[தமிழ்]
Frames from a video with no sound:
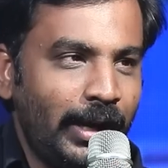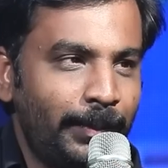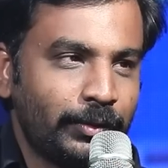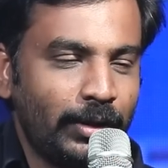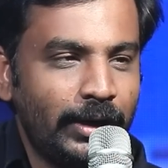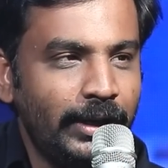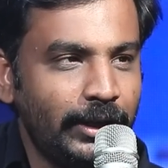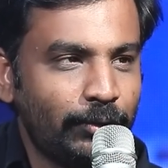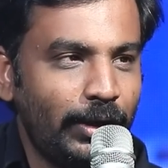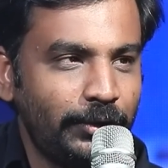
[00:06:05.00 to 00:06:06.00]
இல்லாமல் சொல்லலாம் நீங்கள்
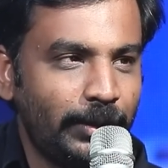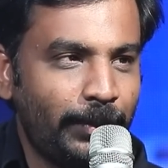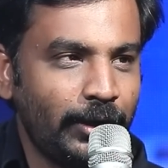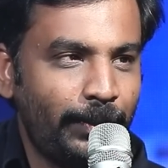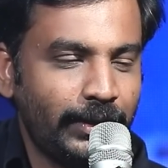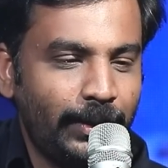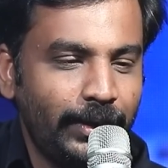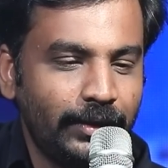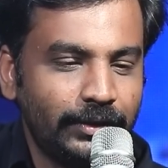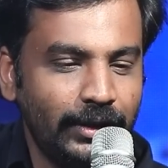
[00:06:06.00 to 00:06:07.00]
சொல்ல வந்த பெர்ஸ்பெக்ட்
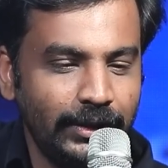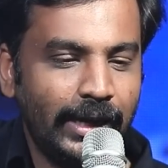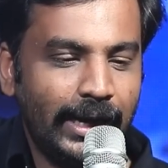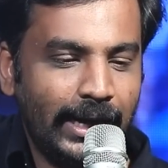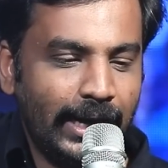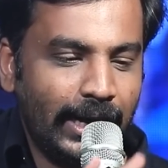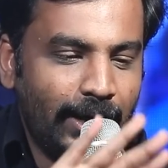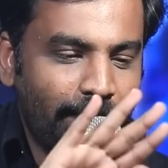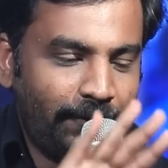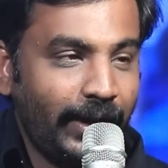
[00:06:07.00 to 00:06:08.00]
அப்படிங்கிறது வந்து
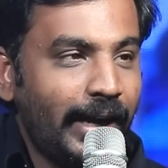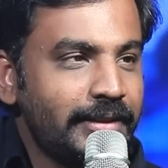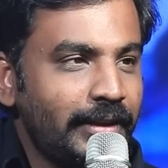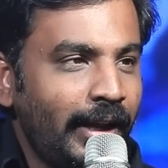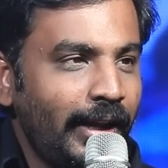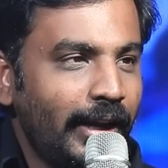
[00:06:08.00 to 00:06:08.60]
ஃபைனான்ஸில்